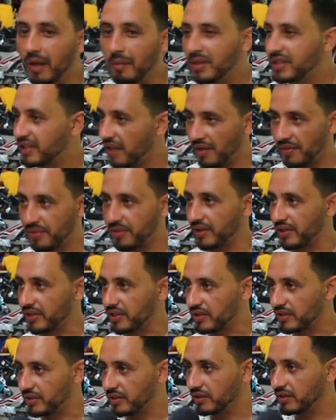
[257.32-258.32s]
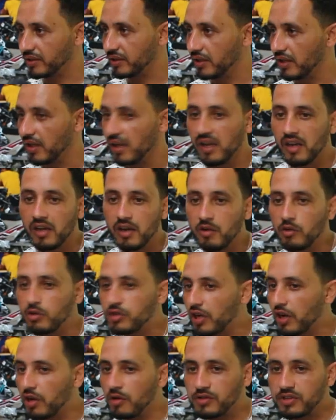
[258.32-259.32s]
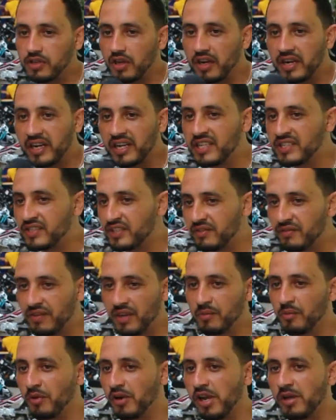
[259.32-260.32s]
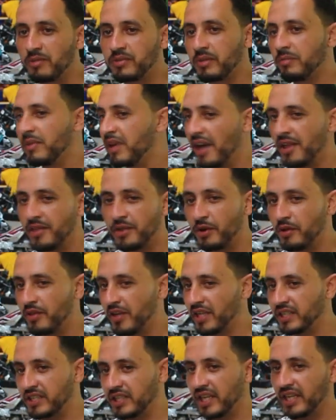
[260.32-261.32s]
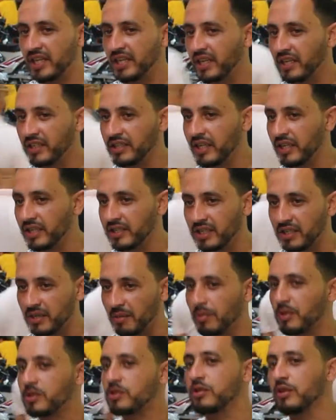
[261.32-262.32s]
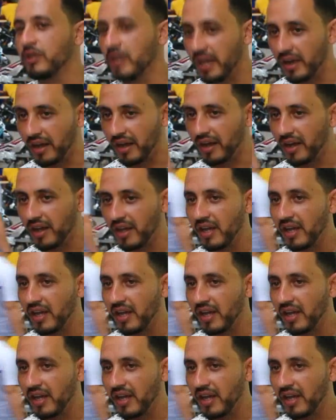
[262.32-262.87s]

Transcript: أه، ما تاثرش واش راهو صاري لي زيفينمون ما يأثرش على الجاليه باسكو لا